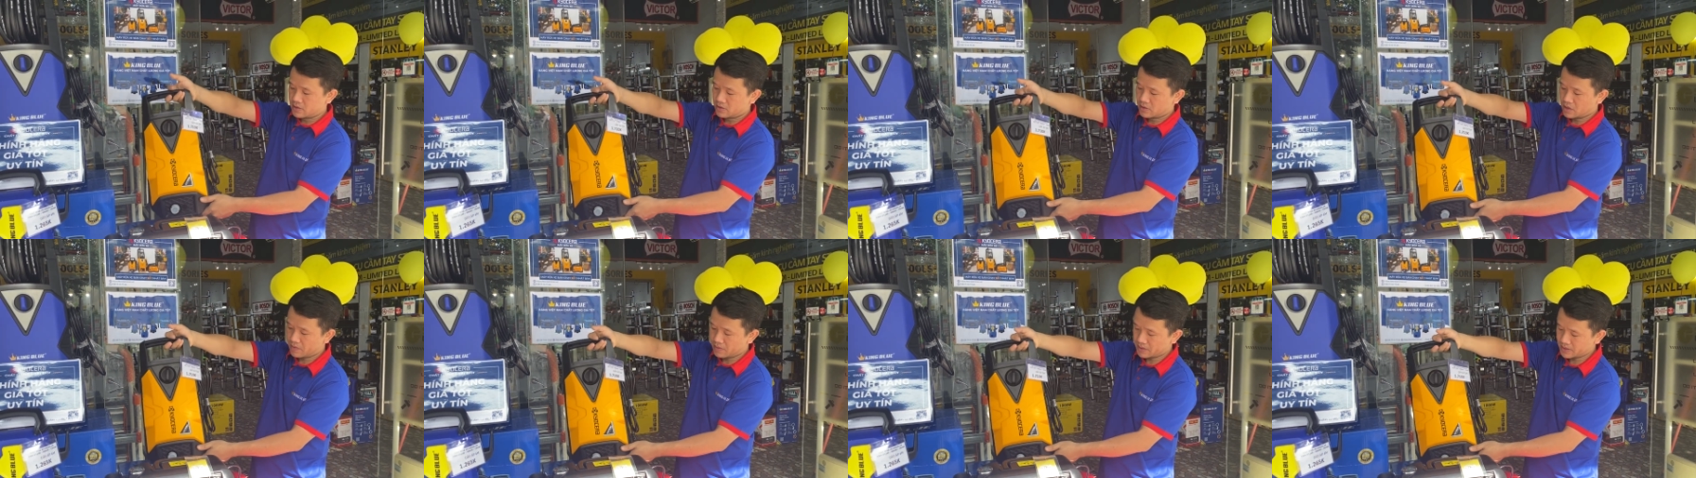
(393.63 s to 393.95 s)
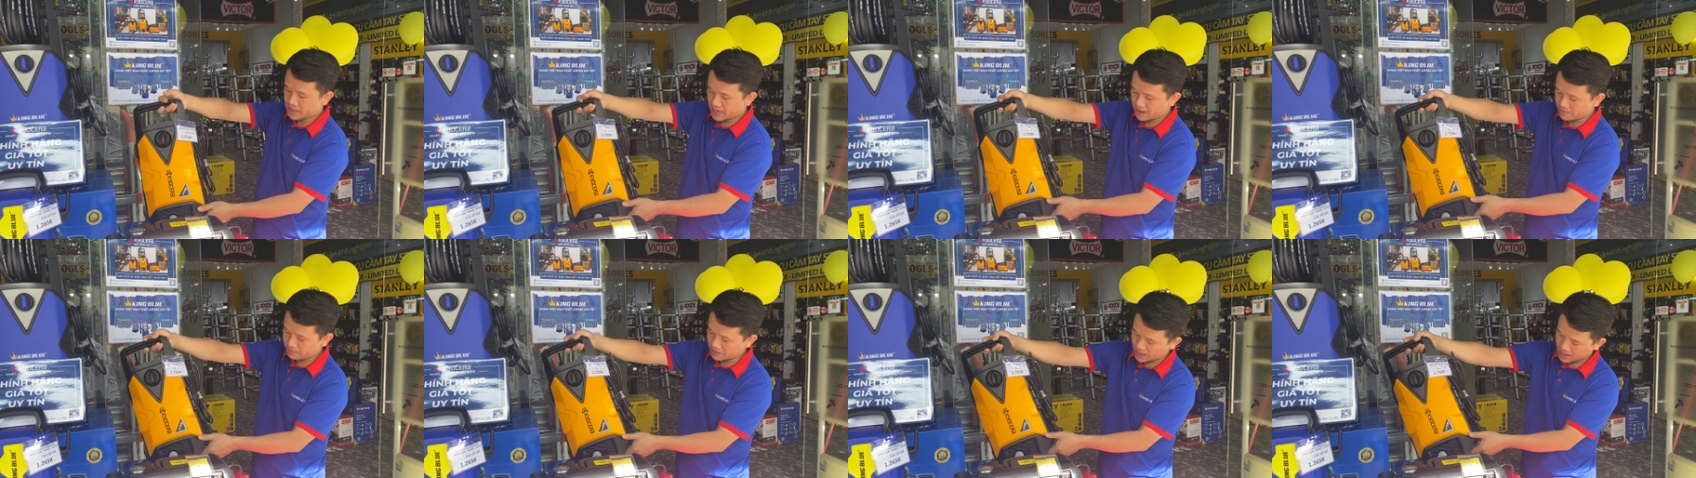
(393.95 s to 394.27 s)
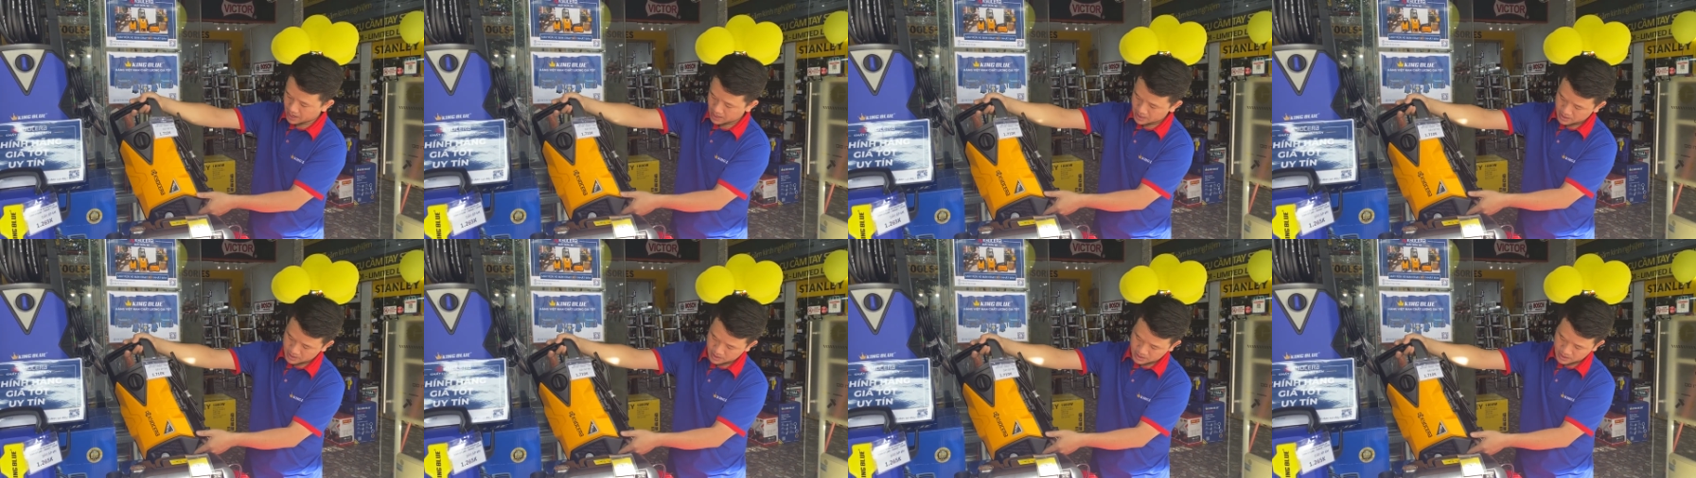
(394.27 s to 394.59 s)
có bánh xe không
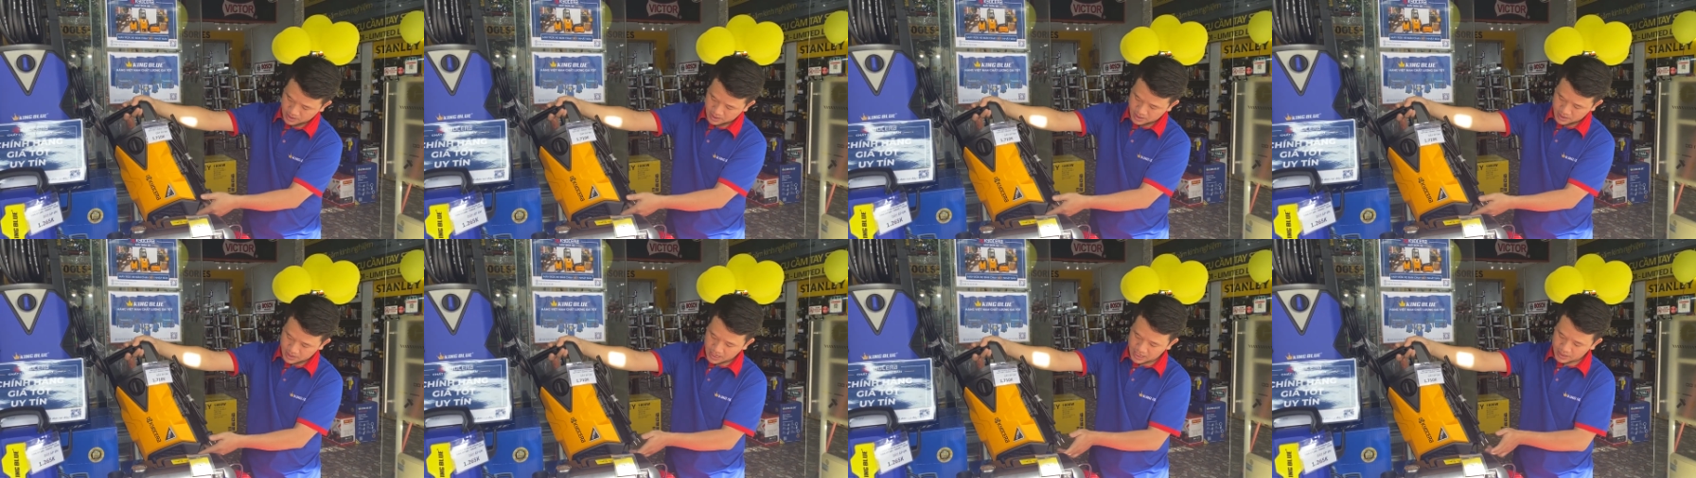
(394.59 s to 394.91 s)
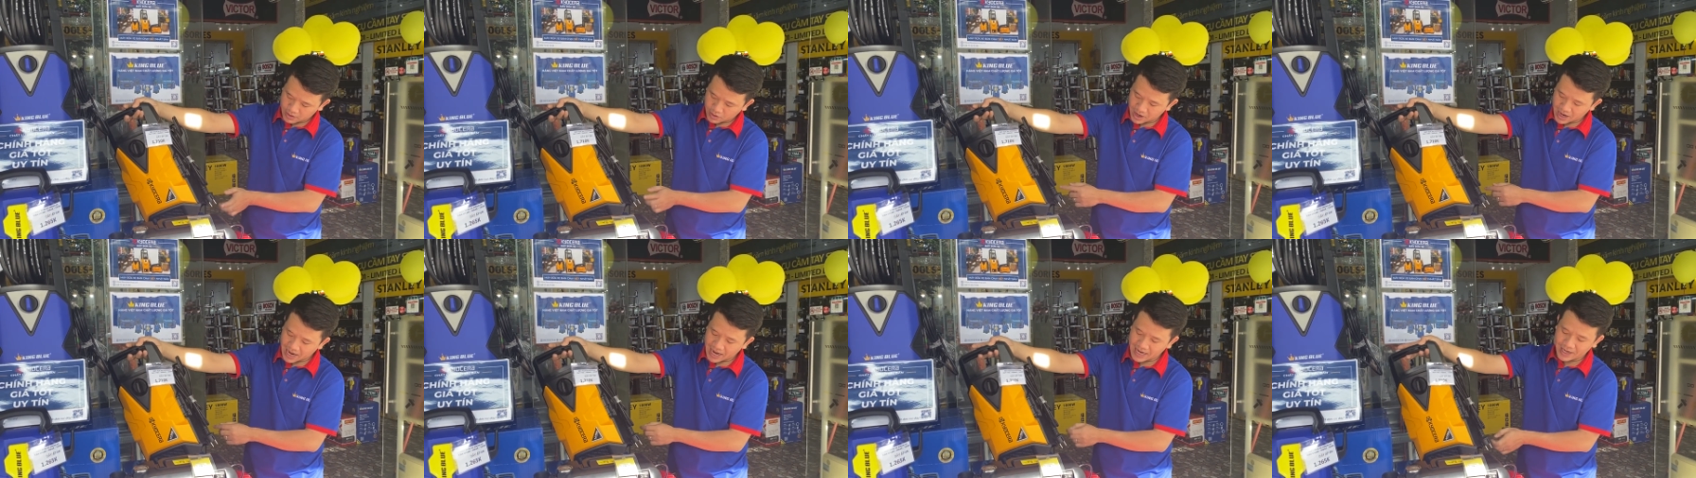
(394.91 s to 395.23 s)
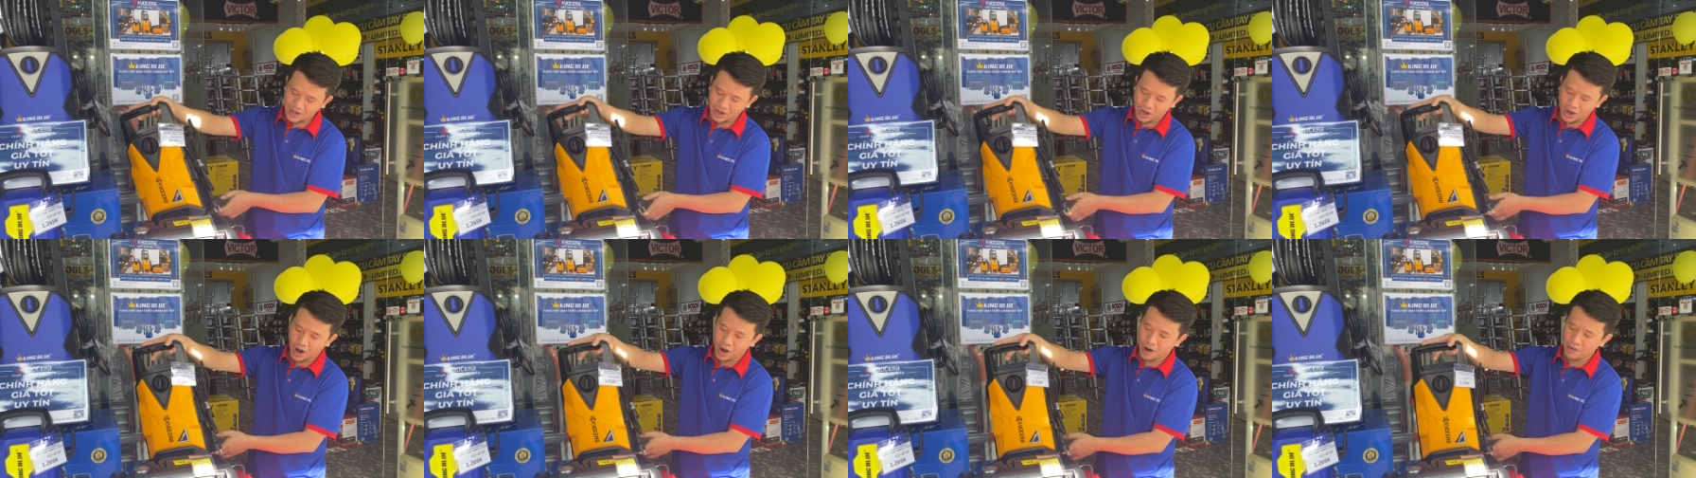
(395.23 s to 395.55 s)
ta thấy có hai
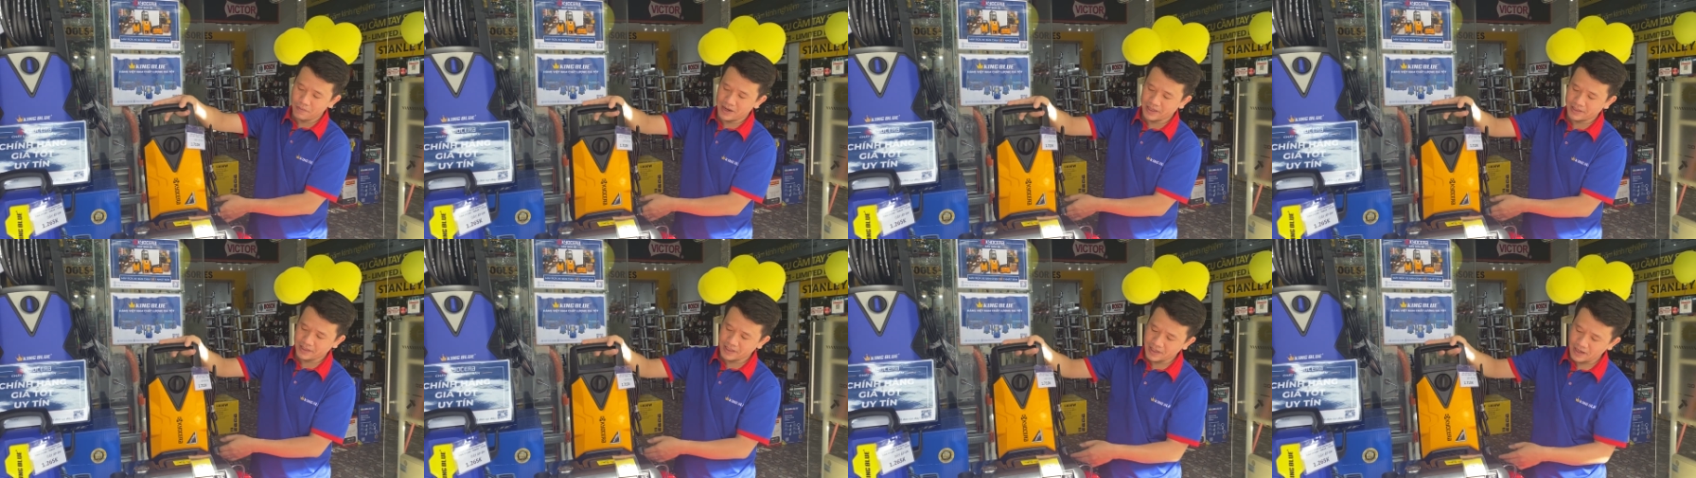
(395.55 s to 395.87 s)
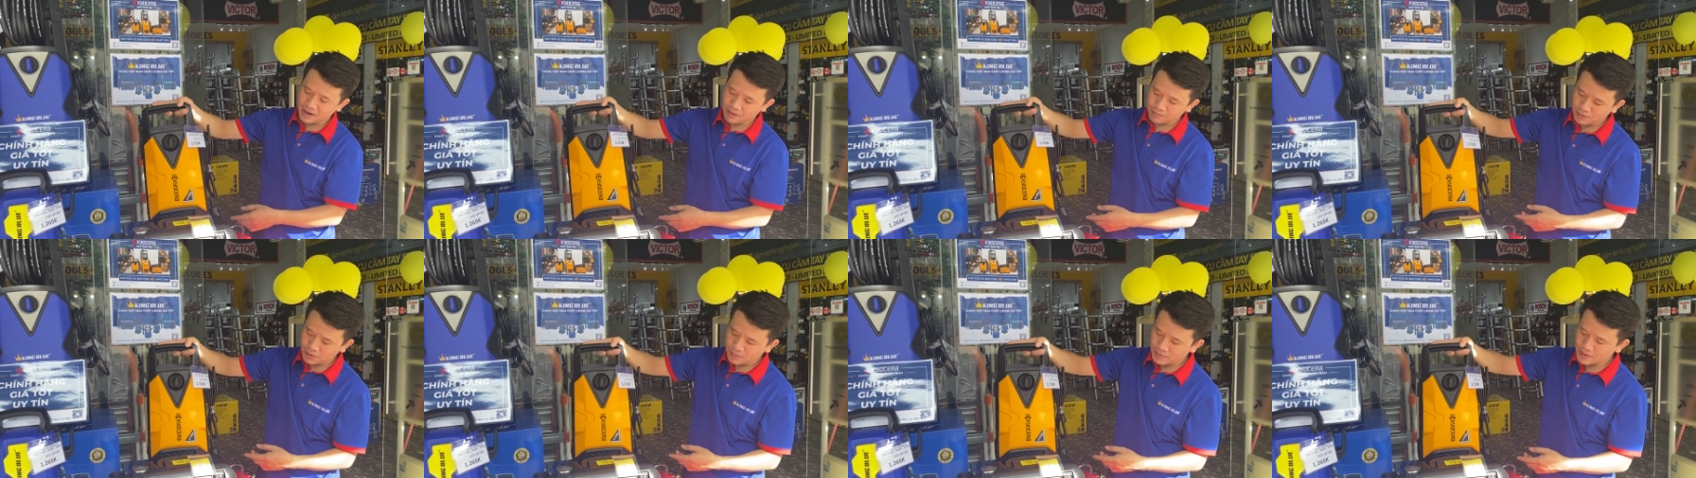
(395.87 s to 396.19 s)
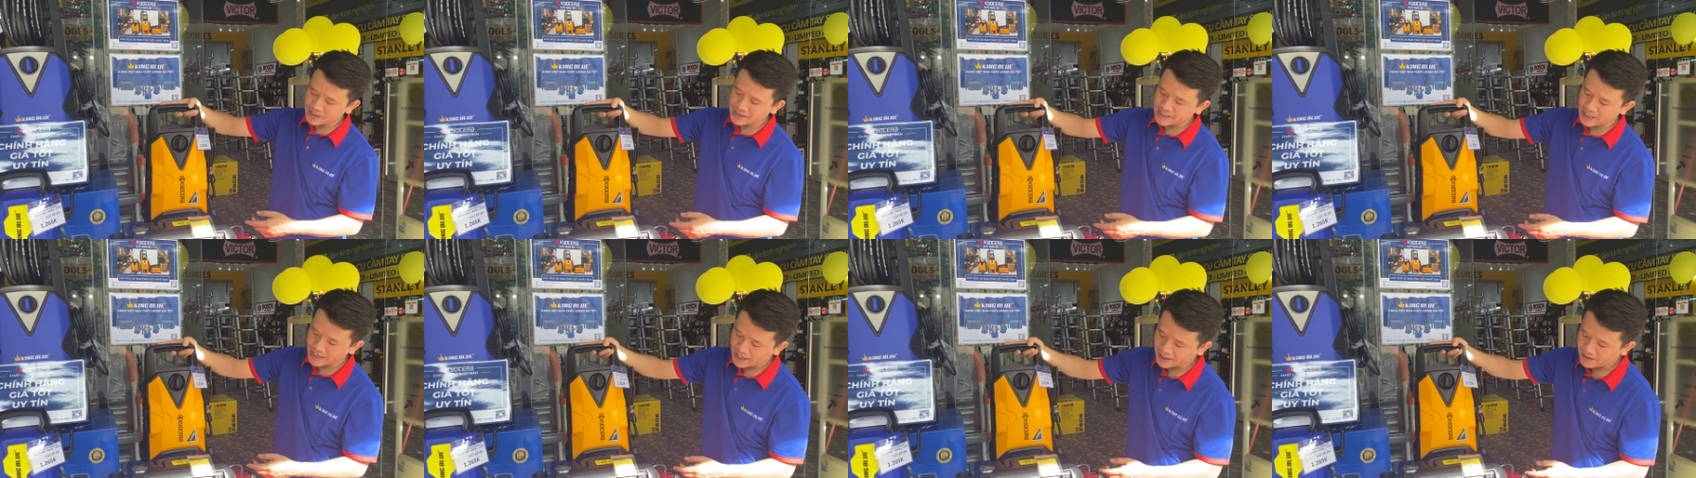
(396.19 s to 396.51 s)
cái lỗ mà như không có
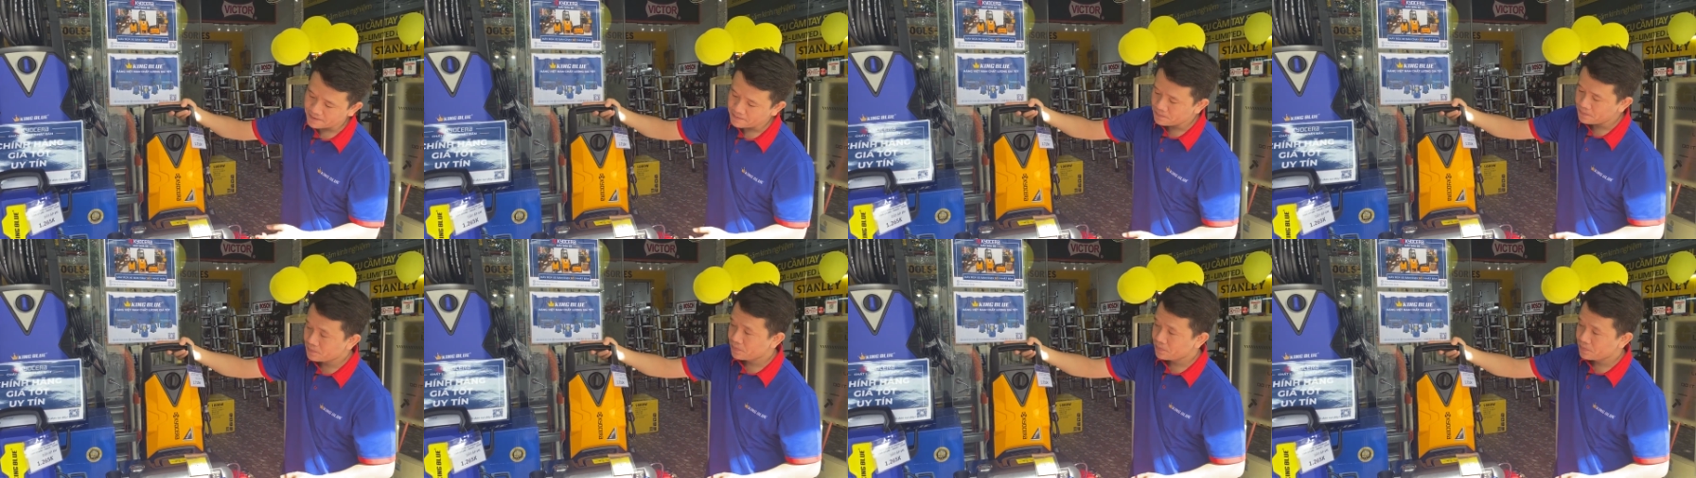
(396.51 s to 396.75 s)
bánh xe